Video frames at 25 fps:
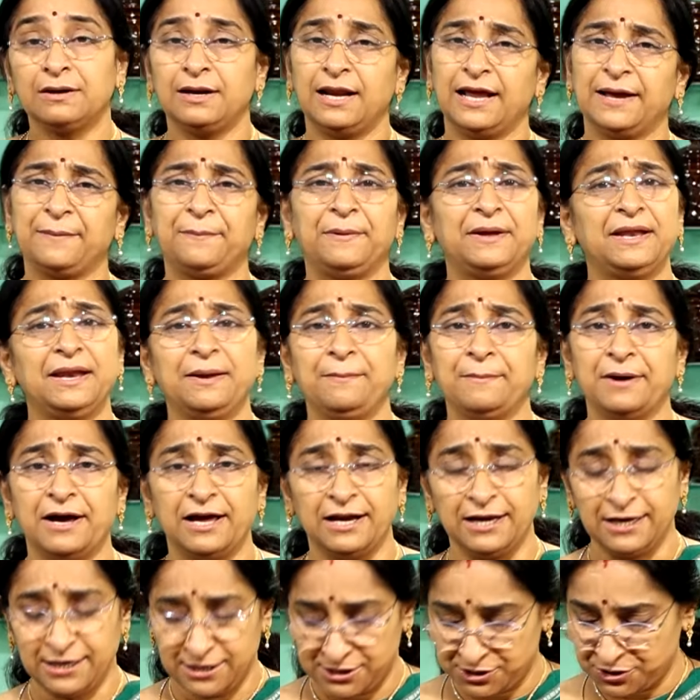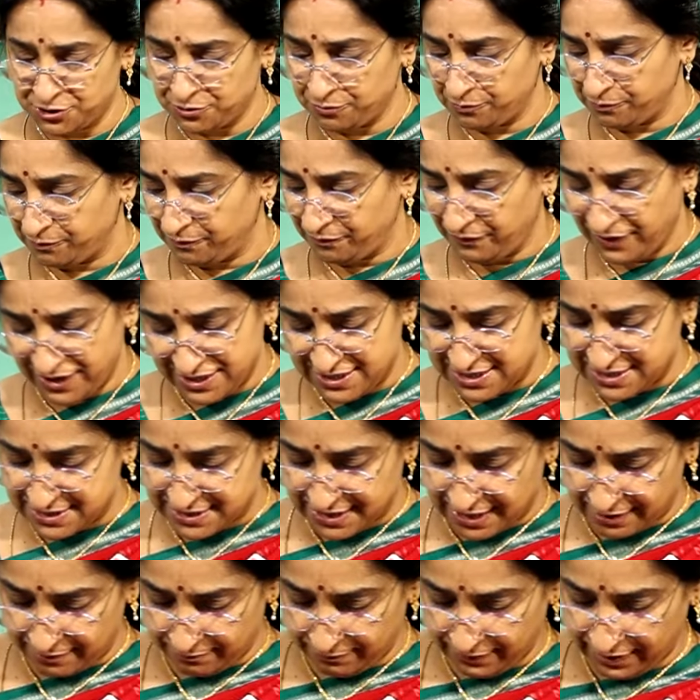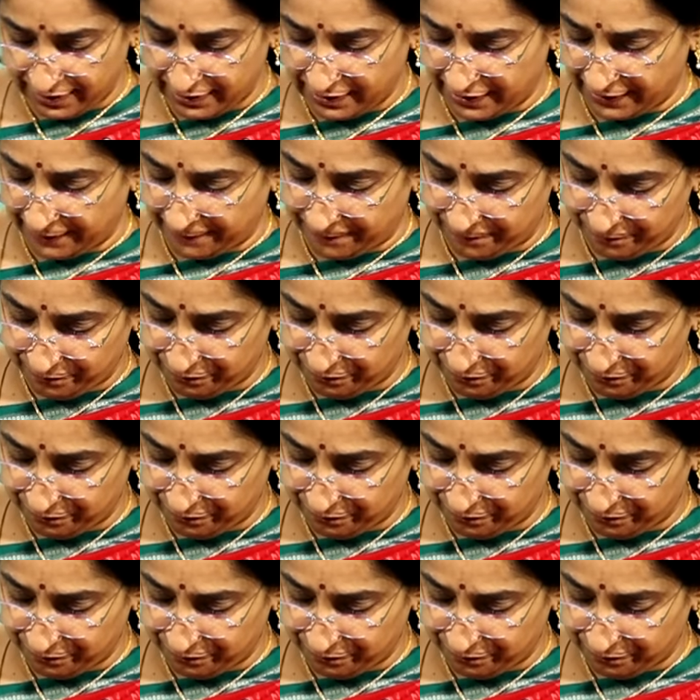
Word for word: లేకపోయినా మానేయచ్చు వేసేసాను అంతే